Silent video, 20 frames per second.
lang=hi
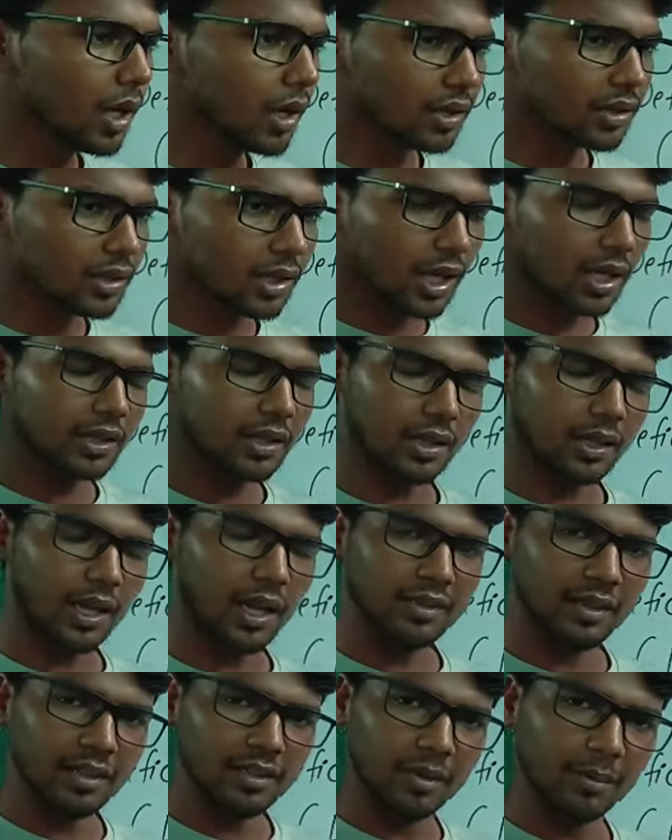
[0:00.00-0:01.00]
रक्त का
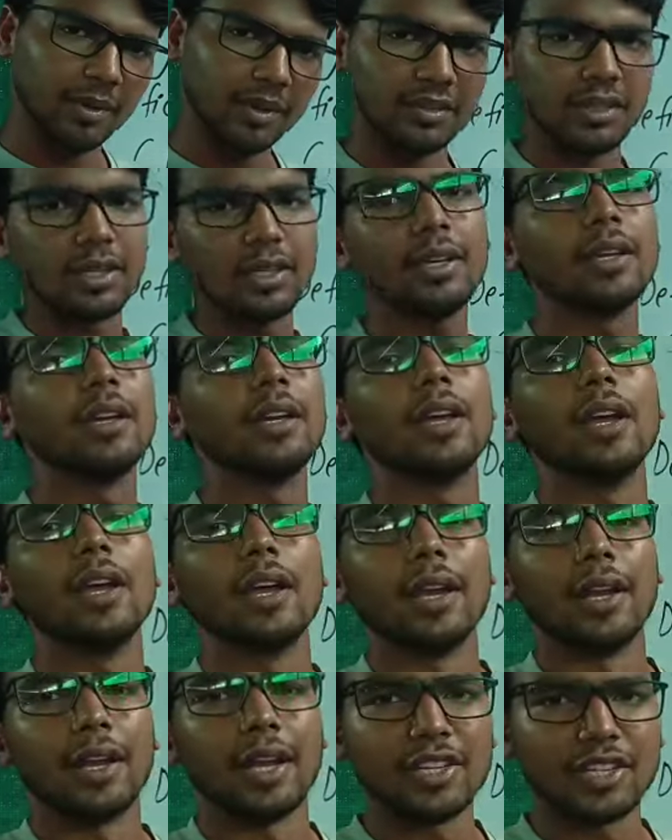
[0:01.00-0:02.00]
थक्का सही समय से
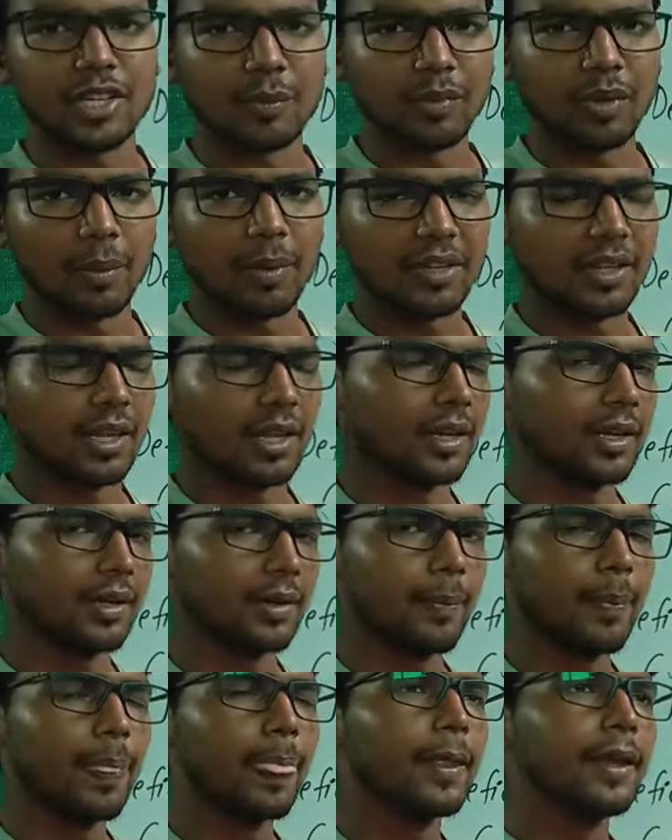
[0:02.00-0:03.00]
नहीं जमता पाता है
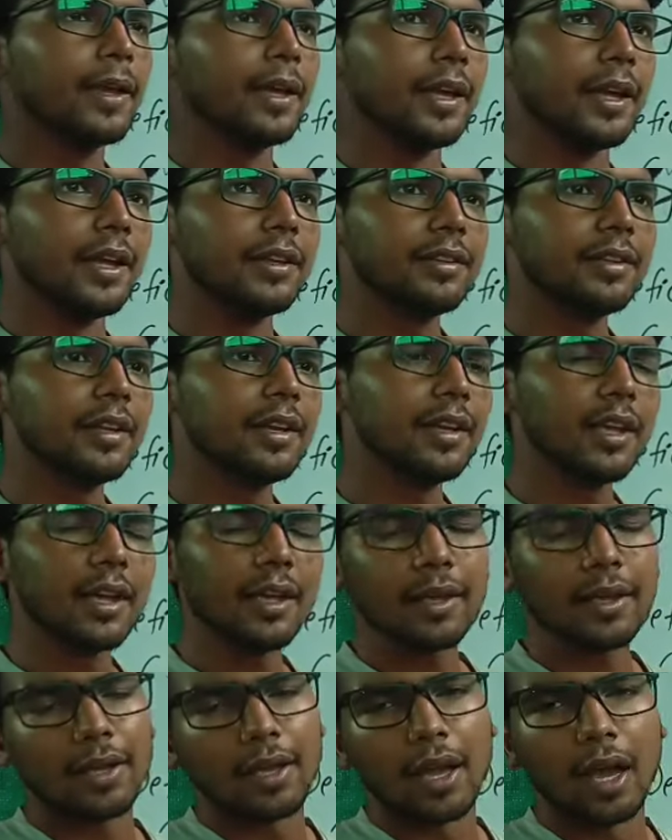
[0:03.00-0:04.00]
इसीलिए
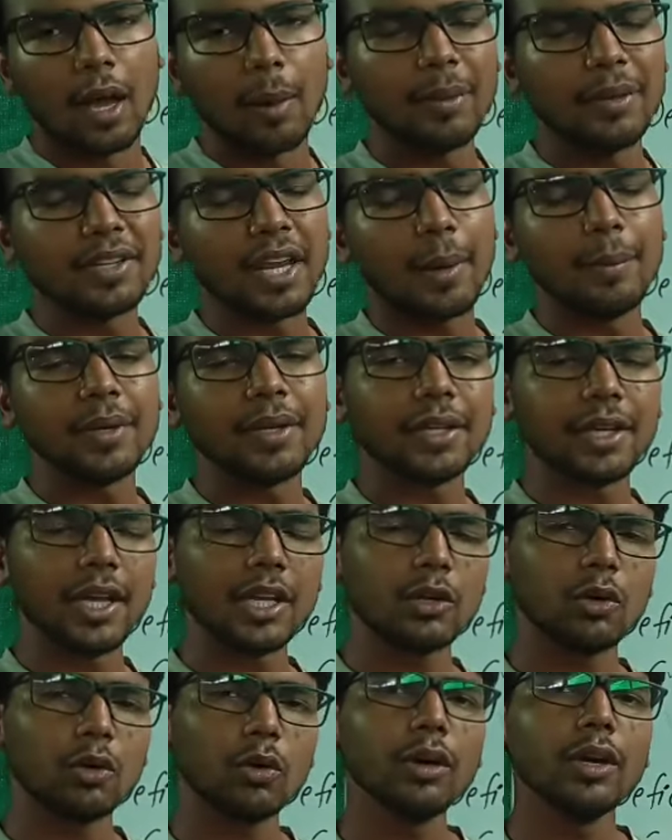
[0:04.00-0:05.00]
हम विटामिन के
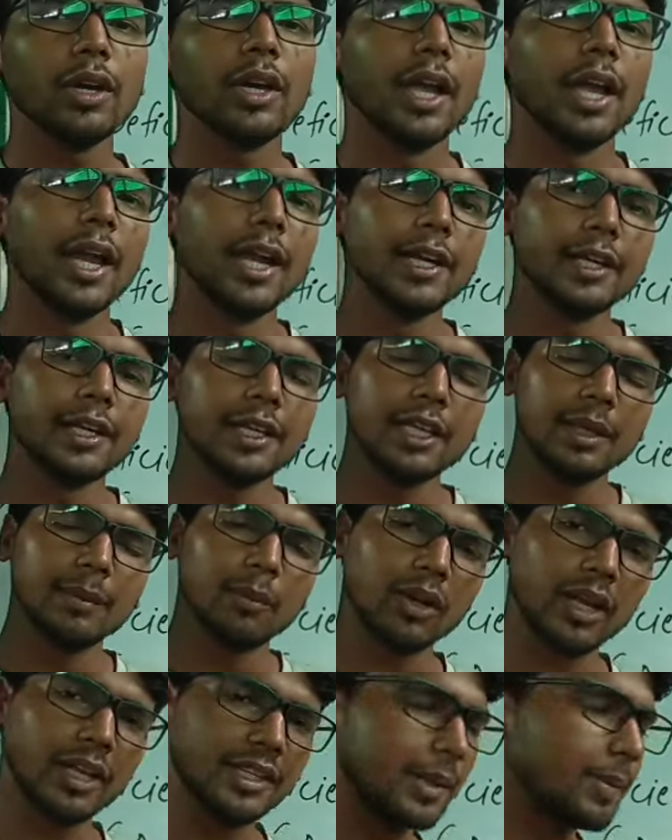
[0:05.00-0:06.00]
को एंटी
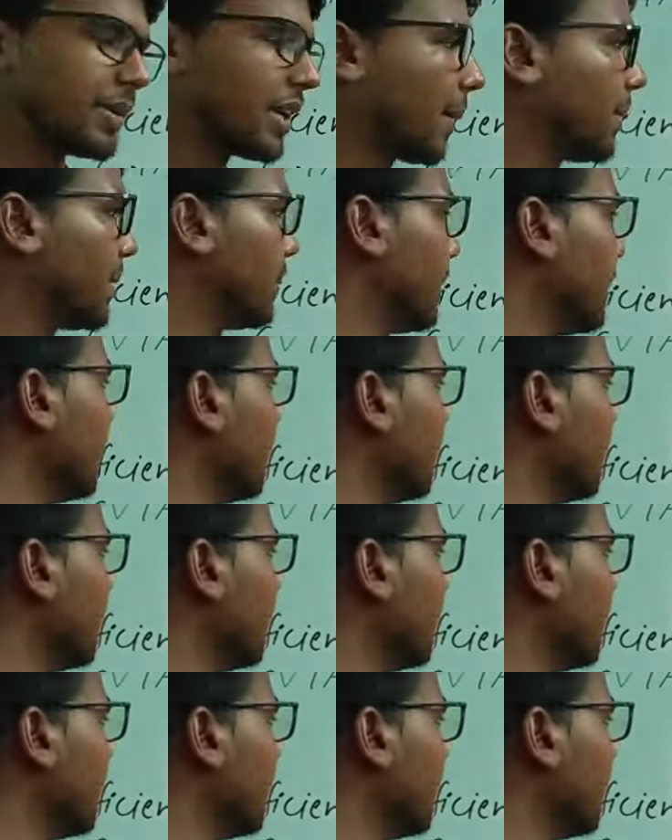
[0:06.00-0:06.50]
हिमोलॉजिक विटामिन भी